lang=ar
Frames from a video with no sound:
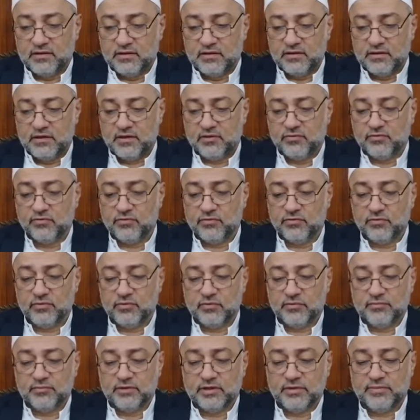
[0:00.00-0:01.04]
نحن
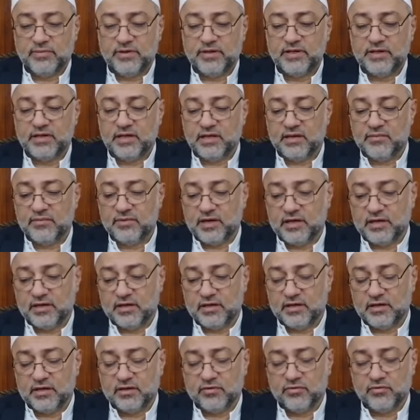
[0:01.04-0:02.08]
تبين
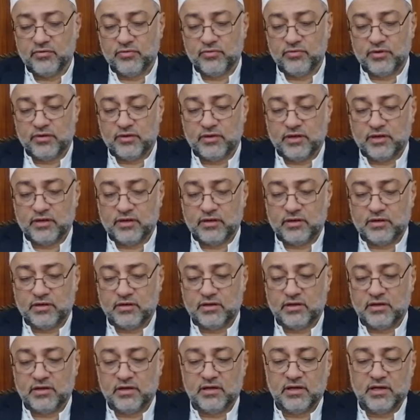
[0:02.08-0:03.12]
معنا أو
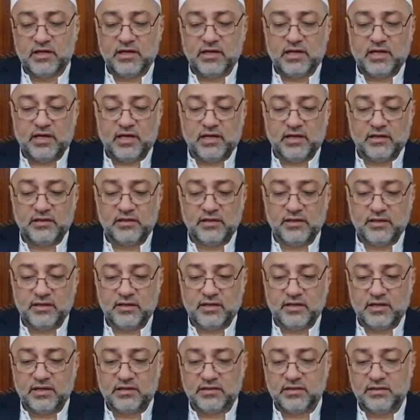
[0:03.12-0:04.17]
ذكرنا الأحاديث
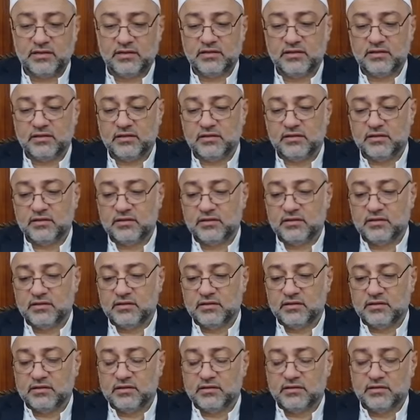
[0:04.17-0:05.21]
التي
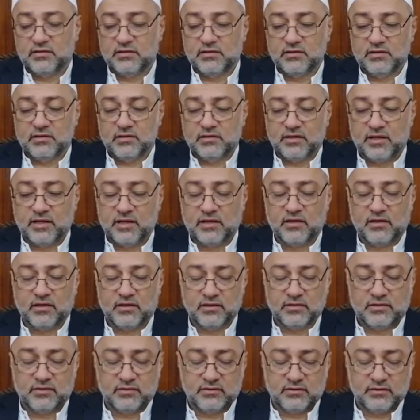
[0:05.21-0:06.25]

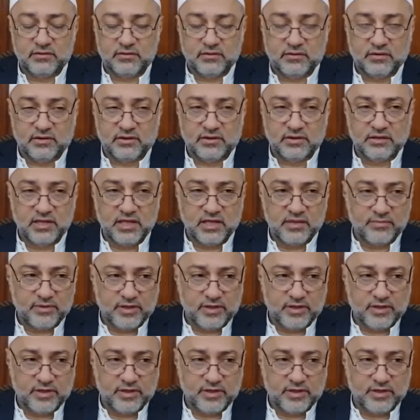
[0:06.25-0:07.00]
ذكرت قيام